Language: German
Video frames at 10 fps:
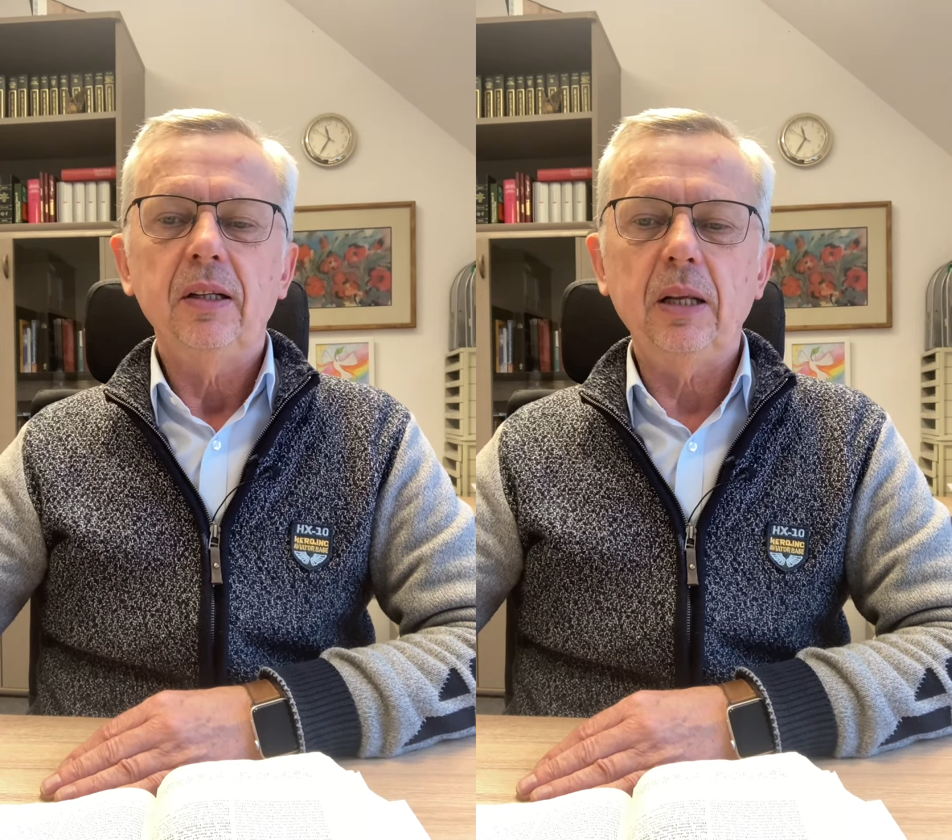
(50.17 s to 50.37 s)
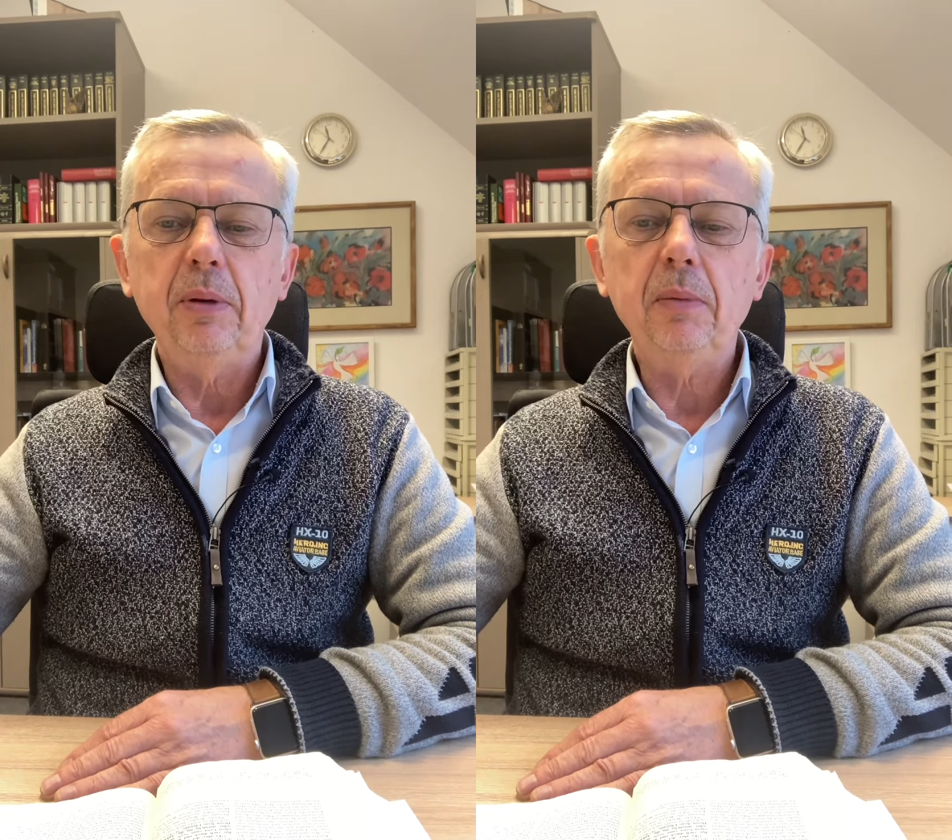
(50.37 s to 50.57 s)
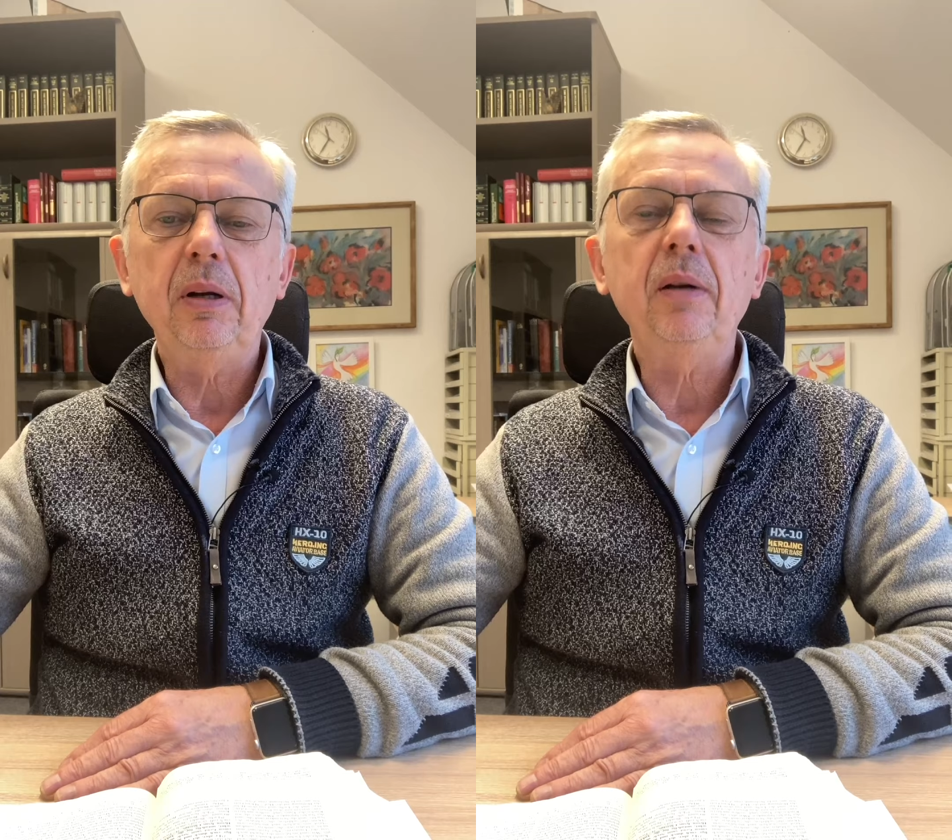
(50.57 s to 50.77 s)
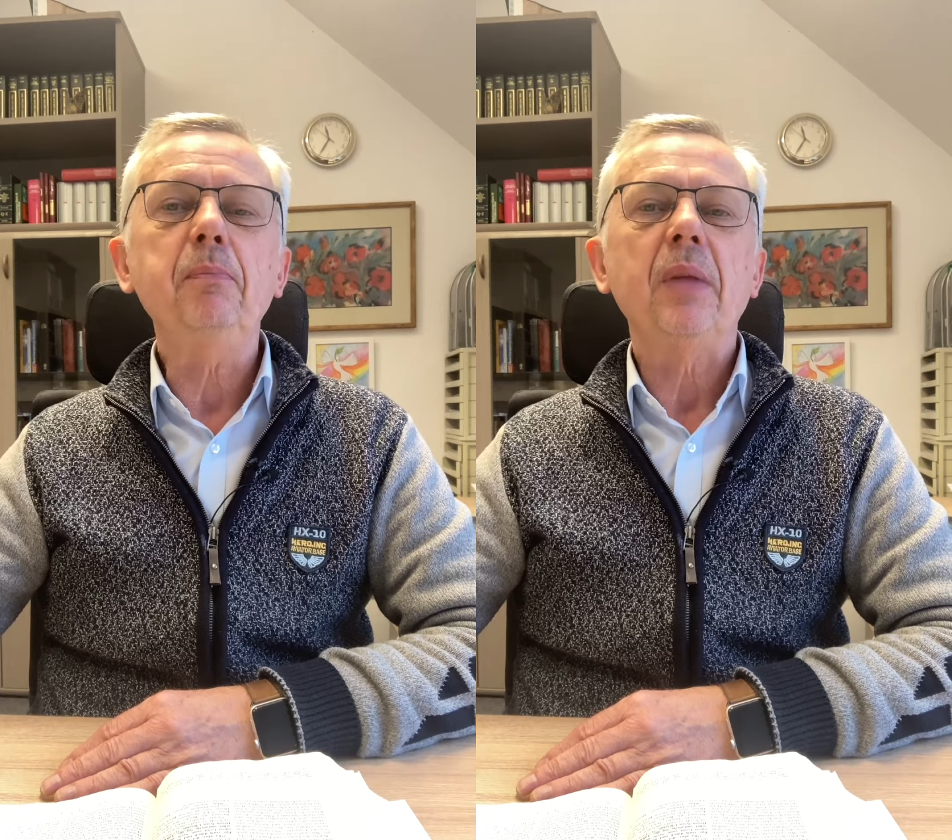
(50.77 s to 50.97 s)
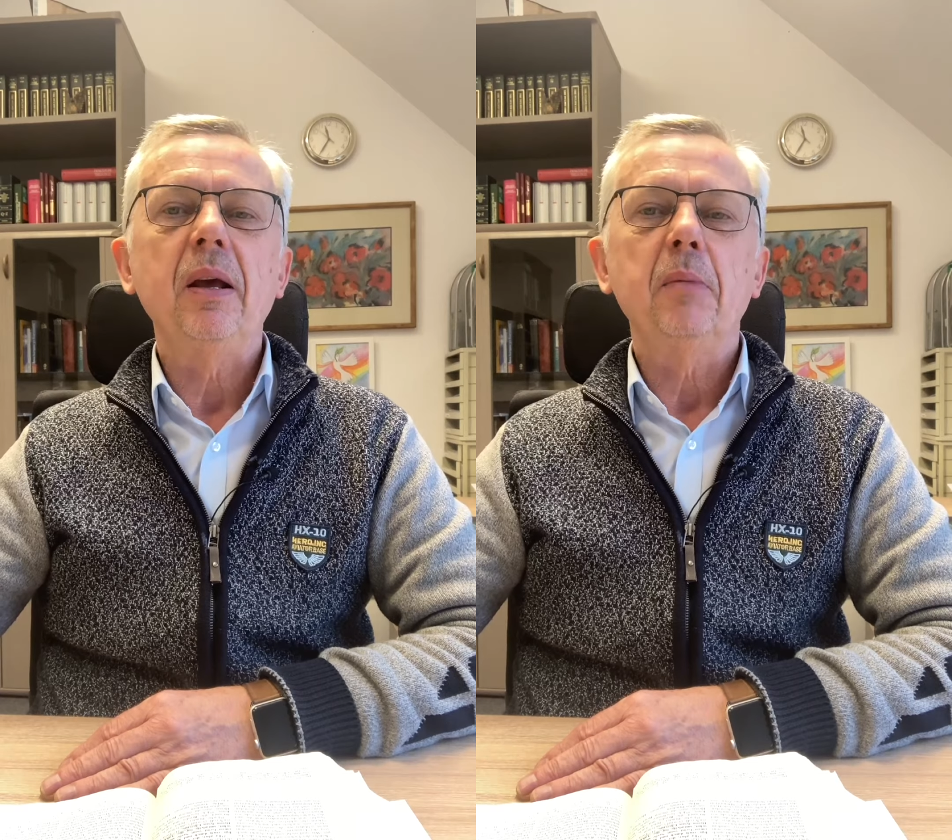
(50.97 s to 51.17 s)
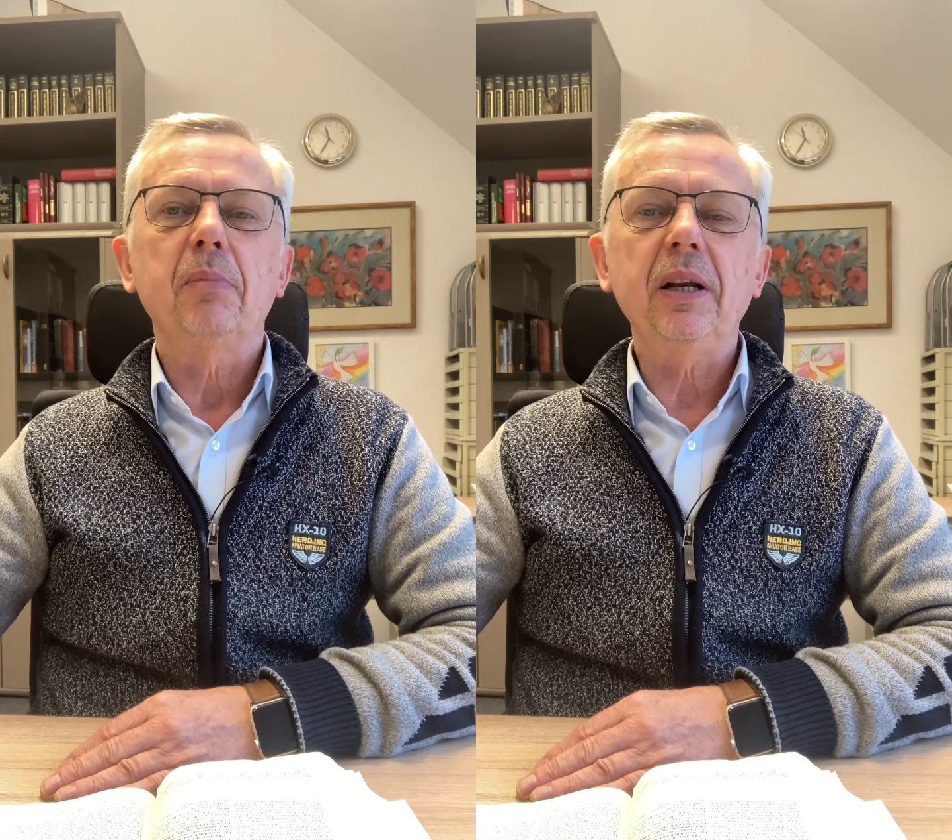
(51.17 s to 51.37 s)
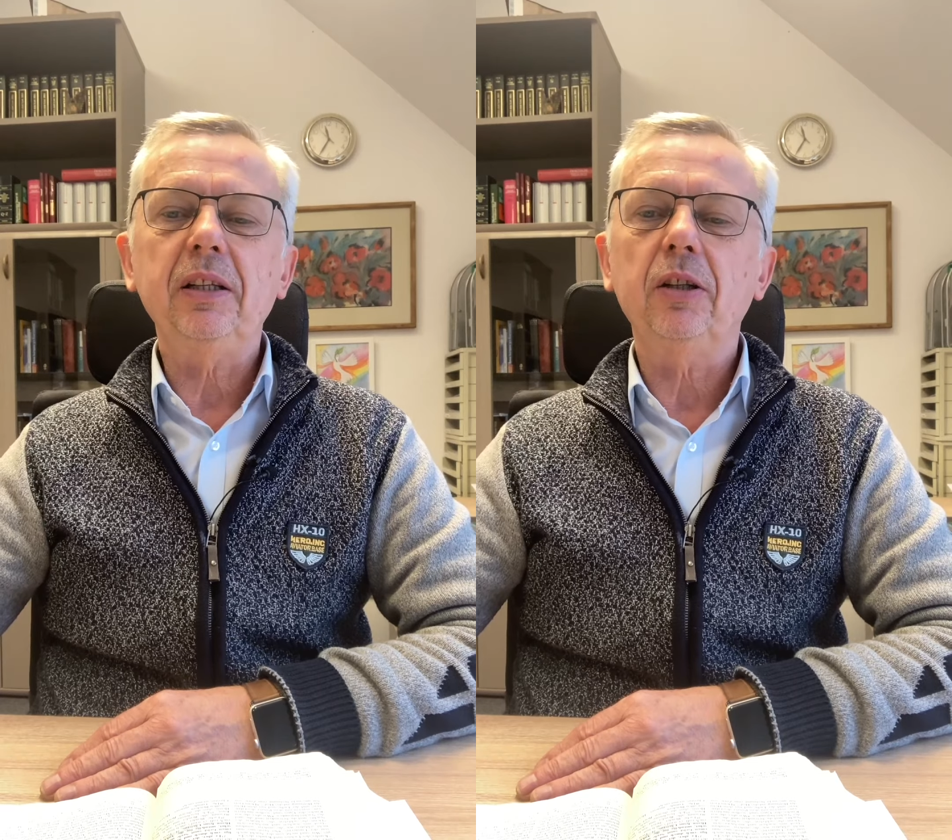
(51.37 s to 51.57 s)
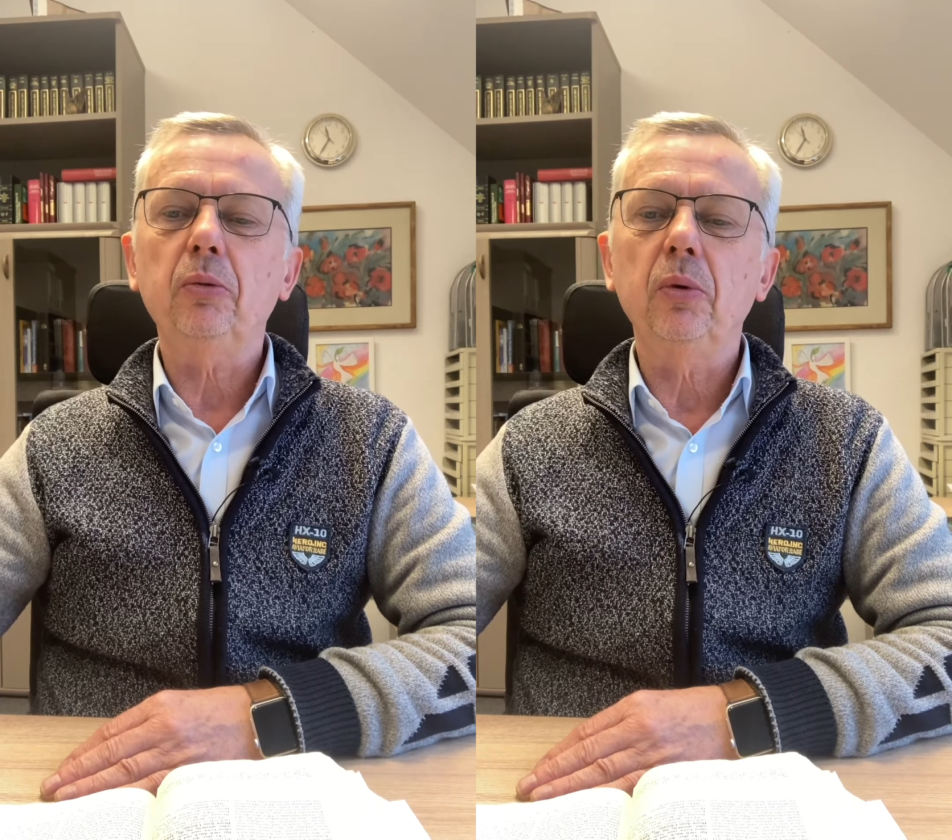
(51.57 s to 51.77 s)
Die Bibel
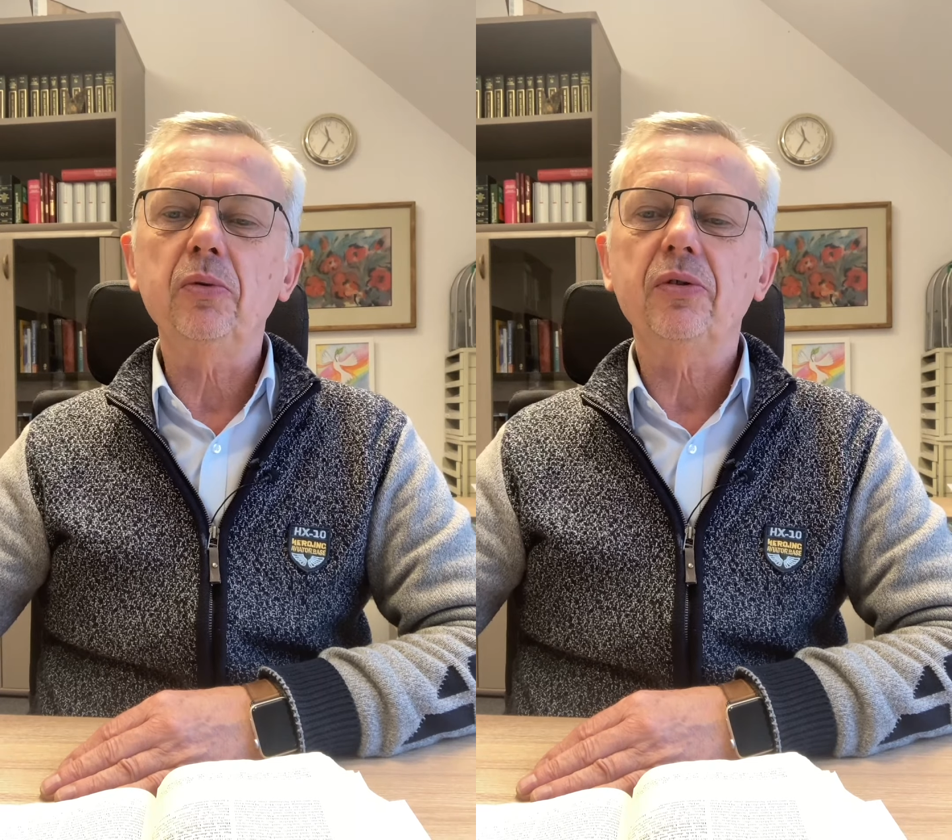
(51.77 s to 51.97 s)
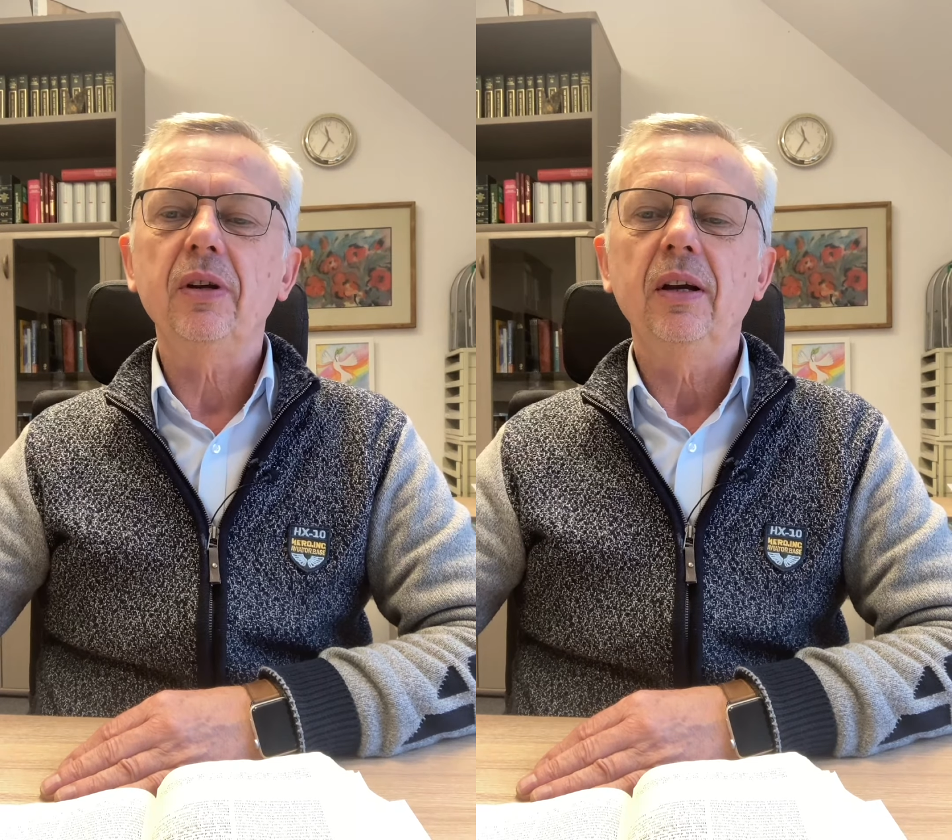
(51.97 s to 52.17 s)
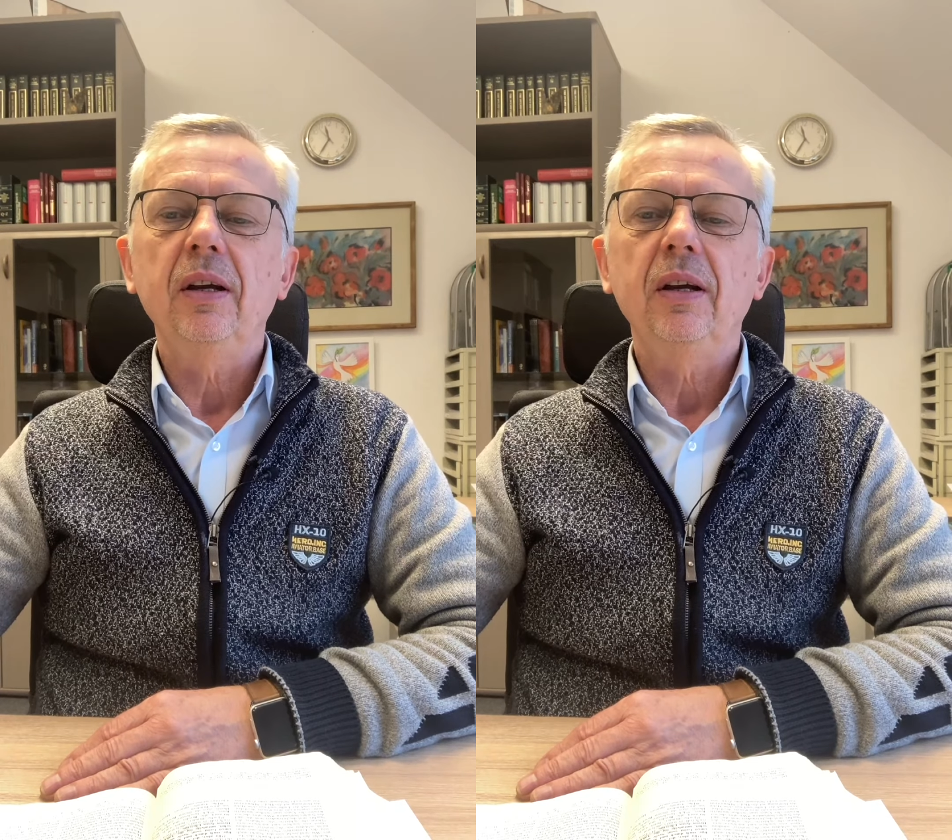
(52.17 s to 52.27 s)
berichtet uns